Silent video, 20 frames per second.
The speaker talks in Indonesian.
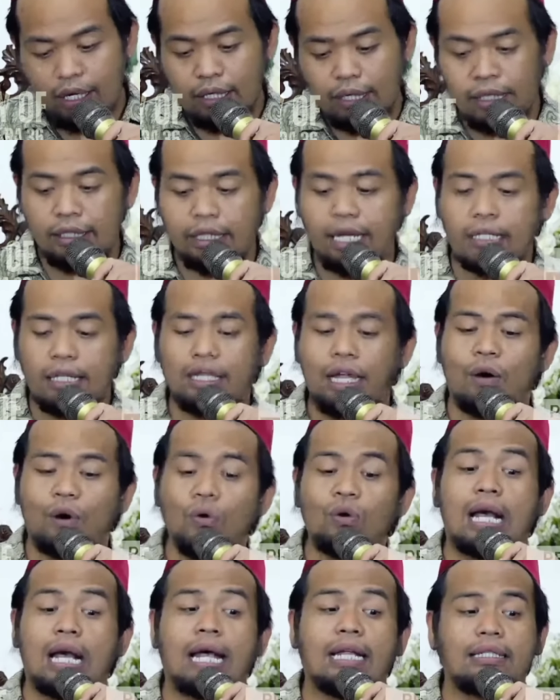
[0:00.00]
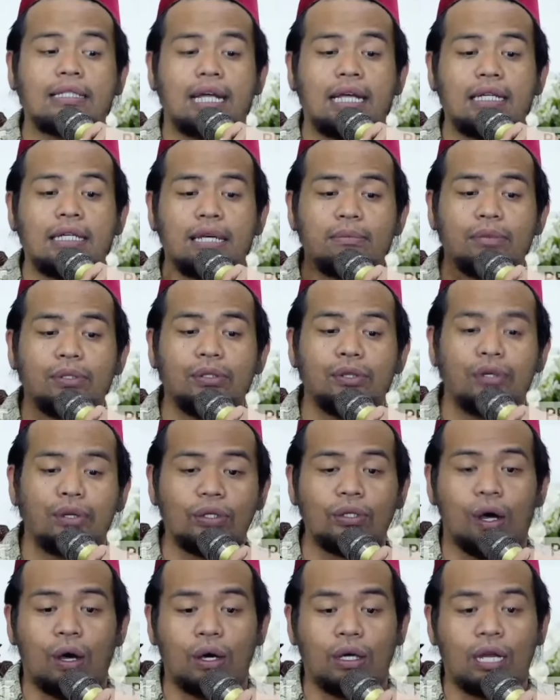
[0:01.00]
Kita tahu katanya
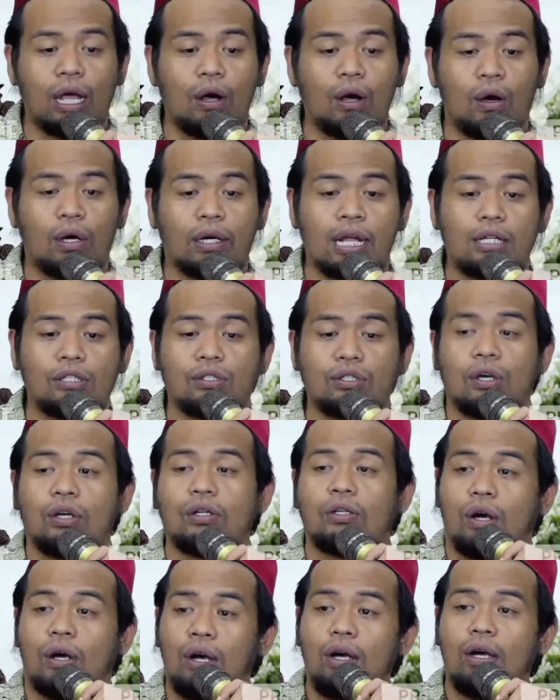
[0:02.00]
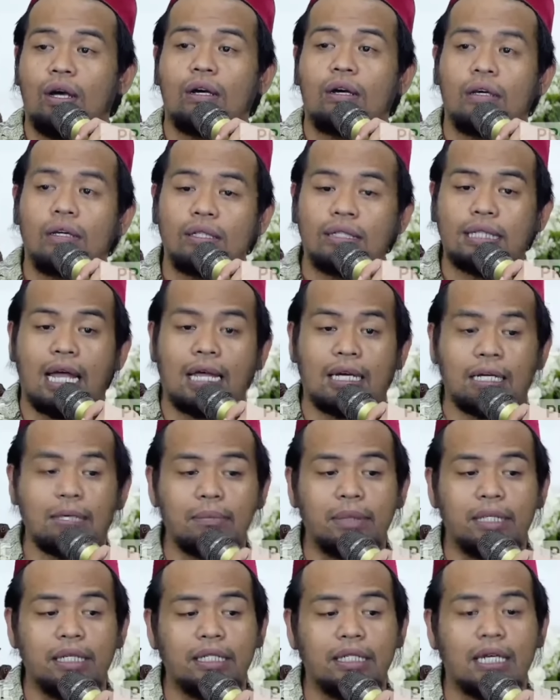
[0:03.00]
menurut orang-orang sono
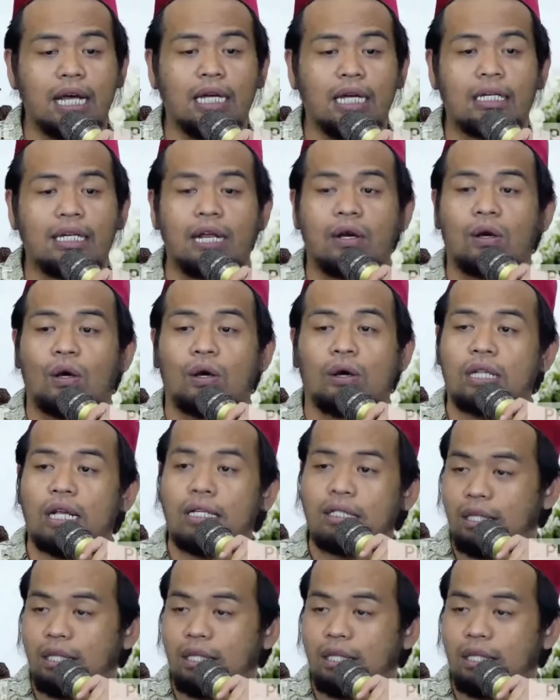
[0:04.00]
Tarim ini adalah kota